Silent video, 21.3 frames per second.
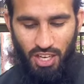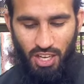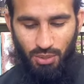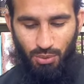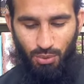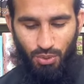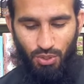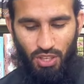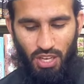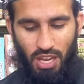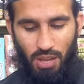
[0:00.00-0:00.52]

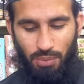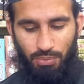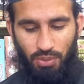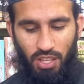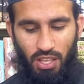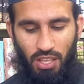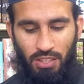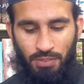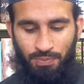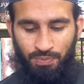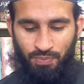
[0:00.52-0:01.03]
सलाम
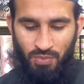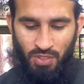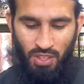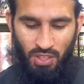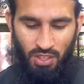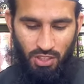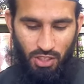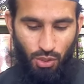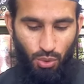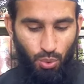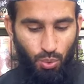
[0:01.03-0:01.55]
ने
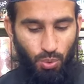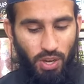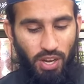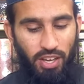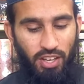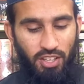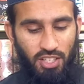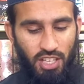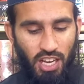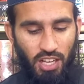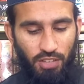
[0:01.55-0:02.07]
यह दुआ
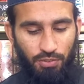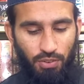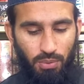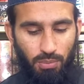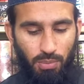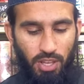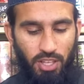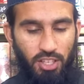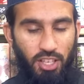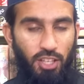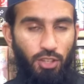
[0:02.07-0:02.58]
इरशाद
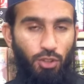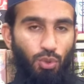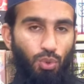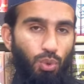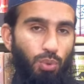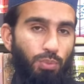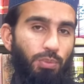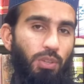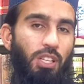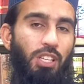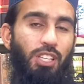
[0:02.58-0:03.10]
फरमाई कि
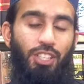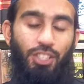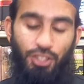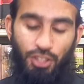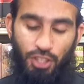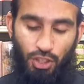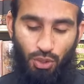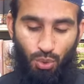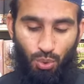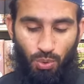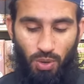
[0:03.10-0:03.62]
तुम
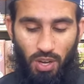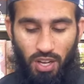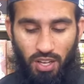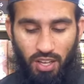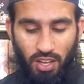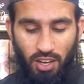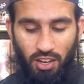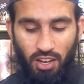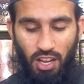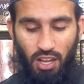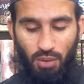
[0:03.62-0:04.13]
ये दुआ
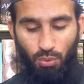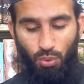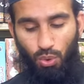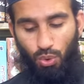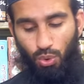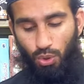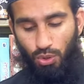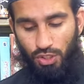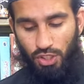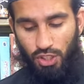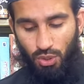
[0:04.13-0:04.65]
करना वो
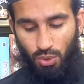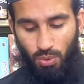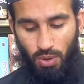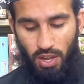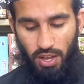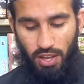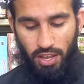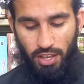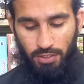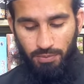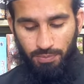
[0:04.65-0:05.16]
कौन सी दुआ
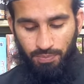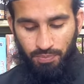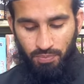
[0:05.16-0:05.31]
है